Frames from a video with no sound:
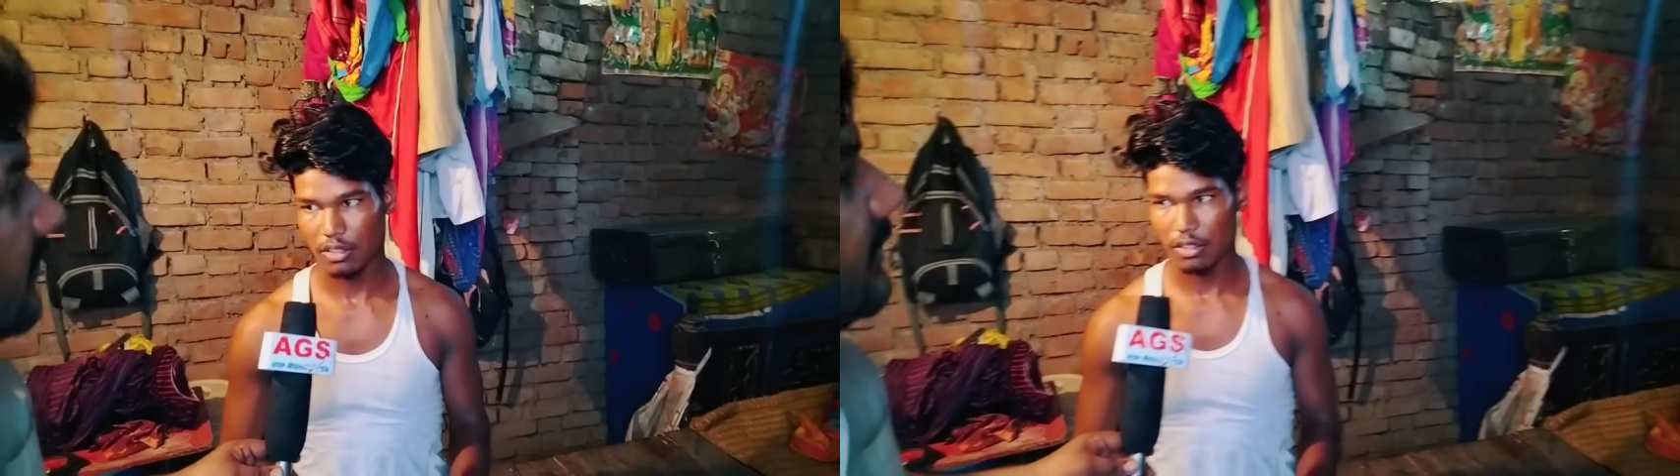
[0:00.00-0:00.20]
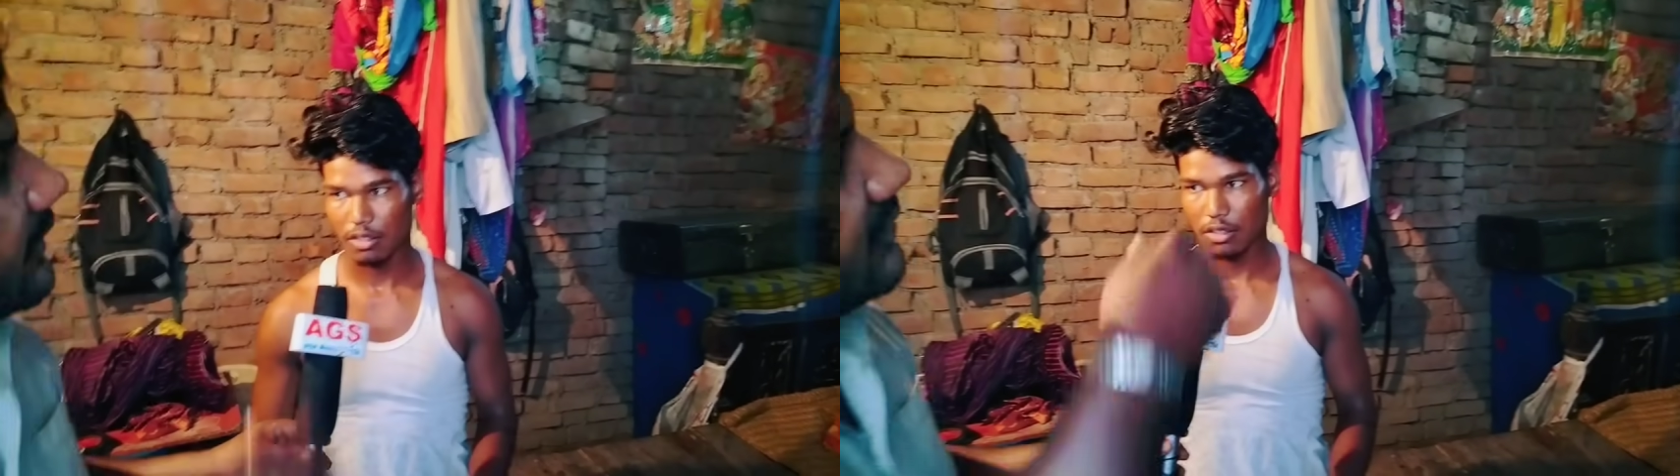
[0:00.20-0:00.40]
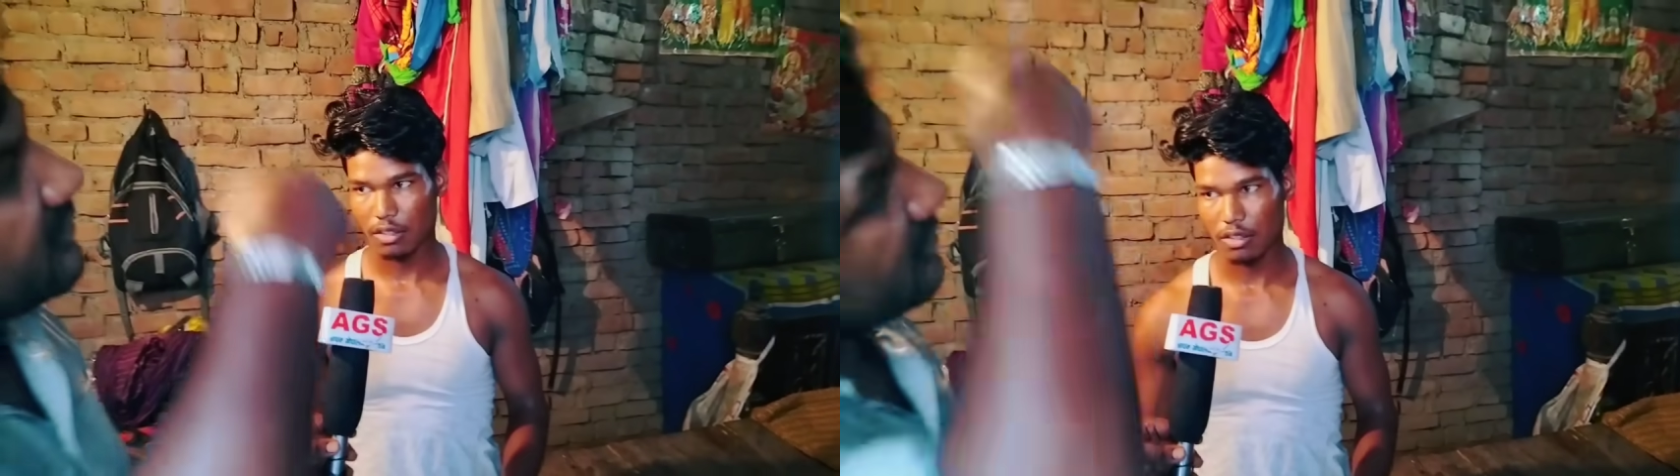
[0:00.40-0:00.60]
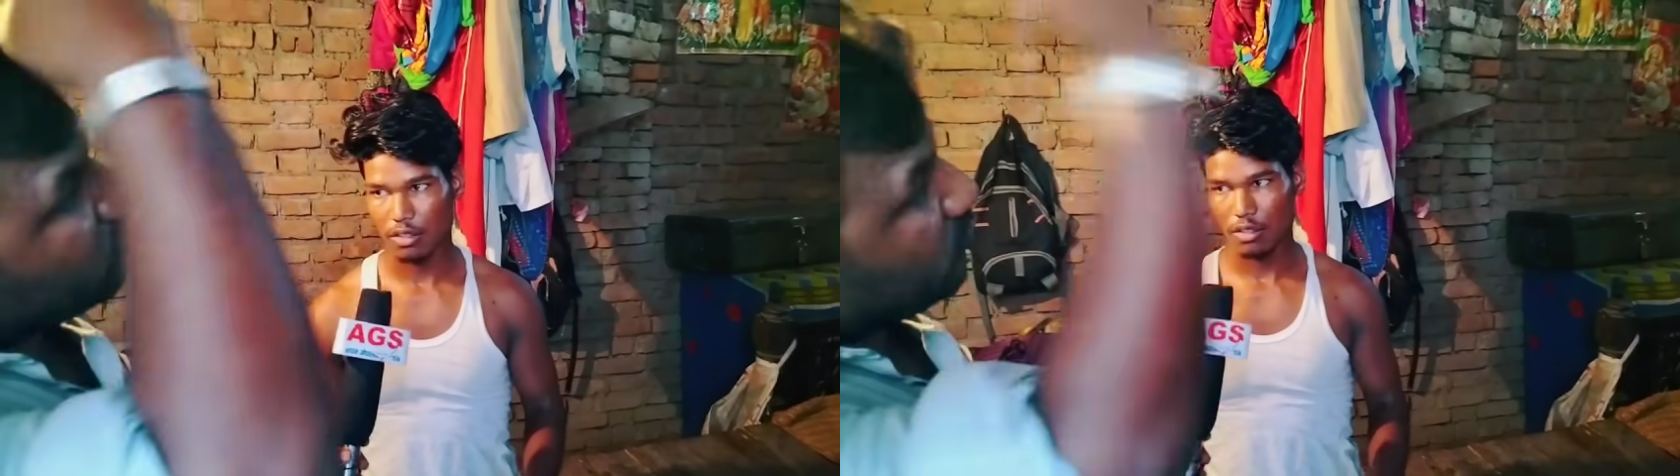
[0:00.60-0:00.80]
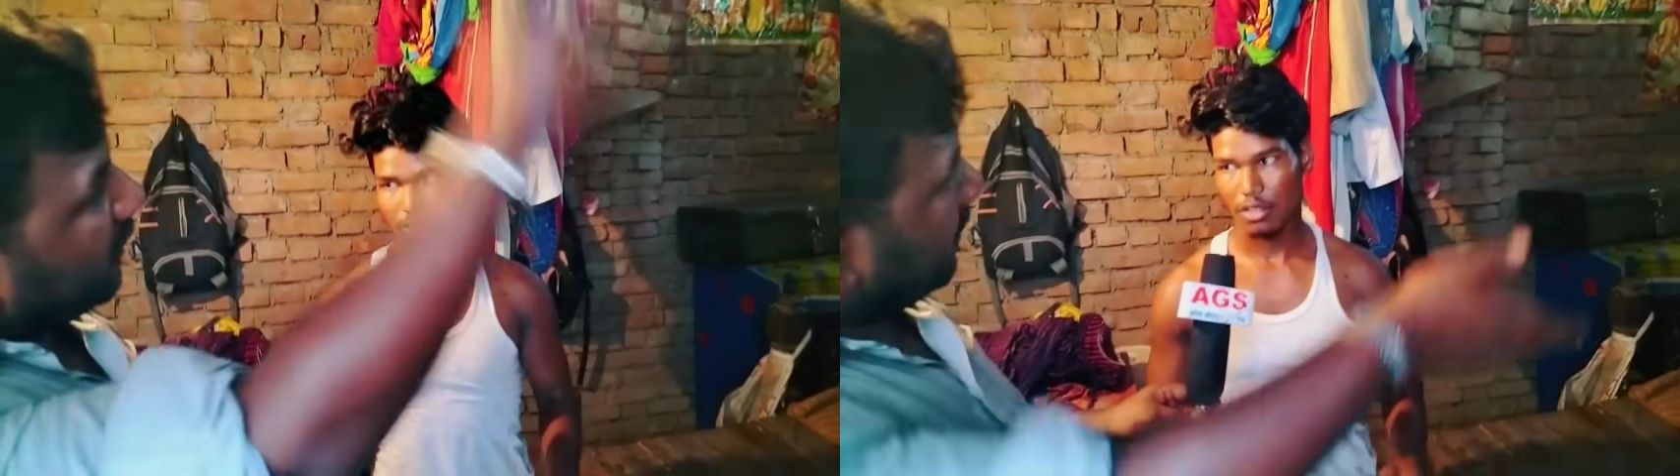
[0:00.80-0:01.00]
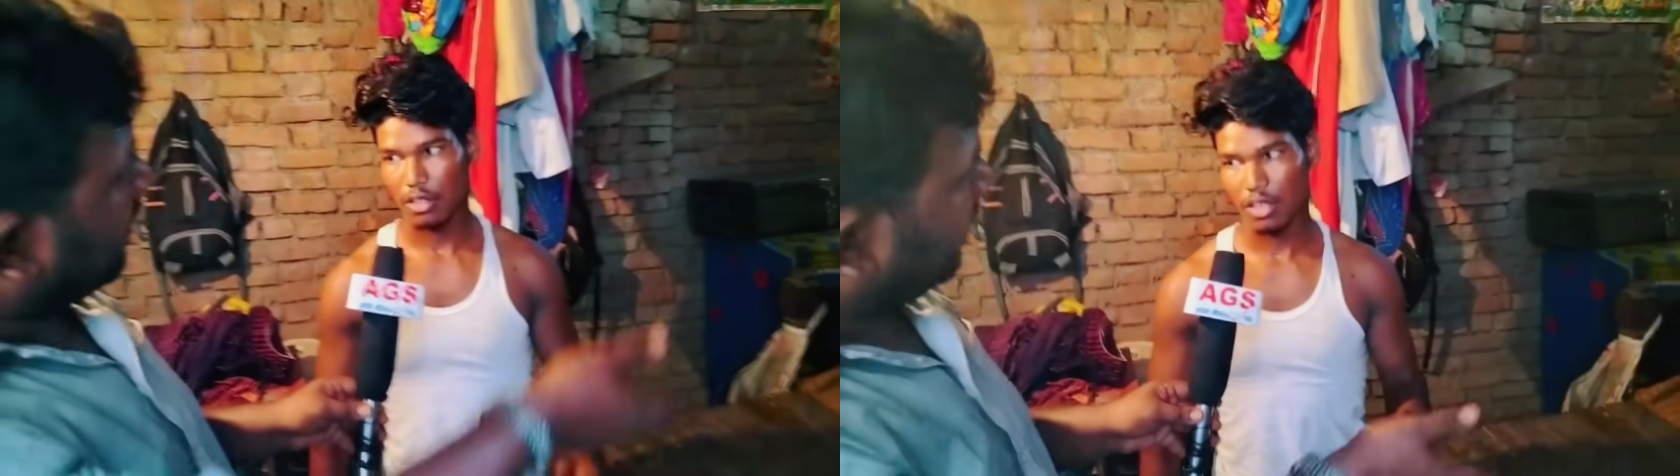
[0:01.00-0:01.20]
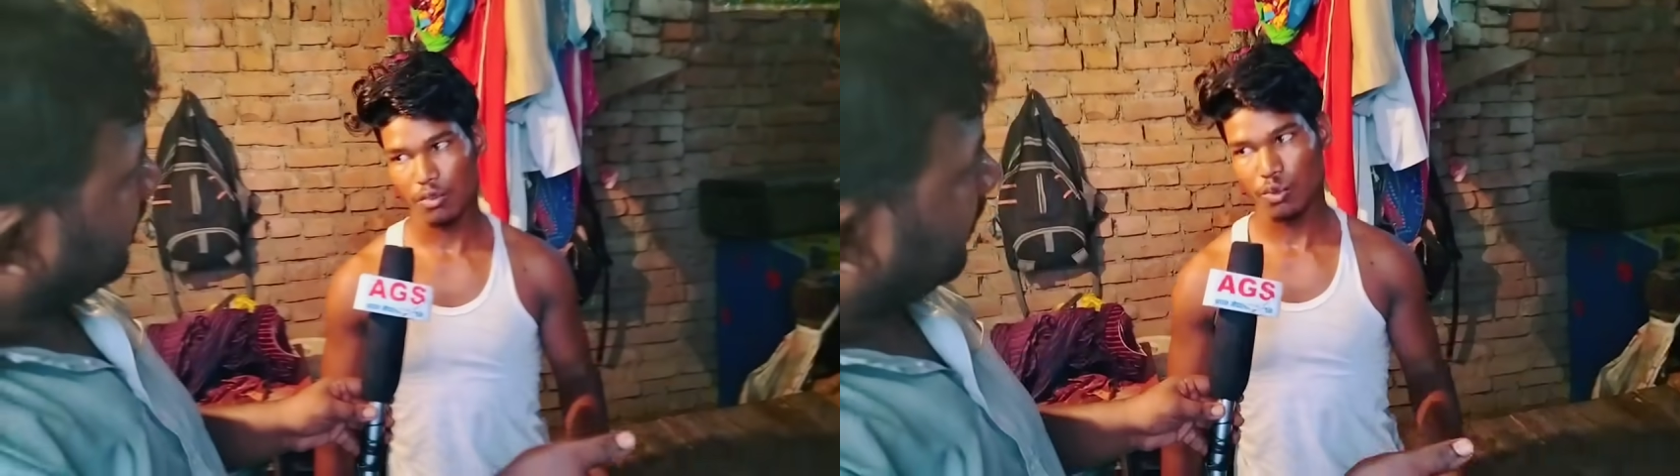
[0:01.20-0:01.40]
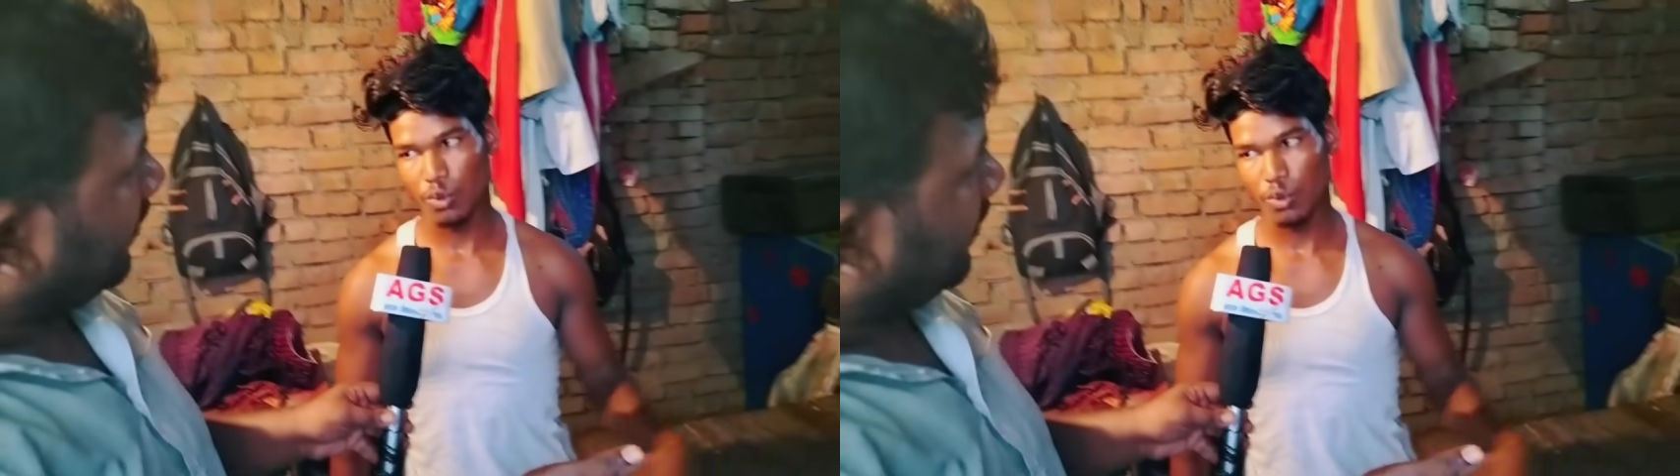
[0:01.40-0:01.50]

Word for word: इधर से नीचे कूद गई अब हाँ,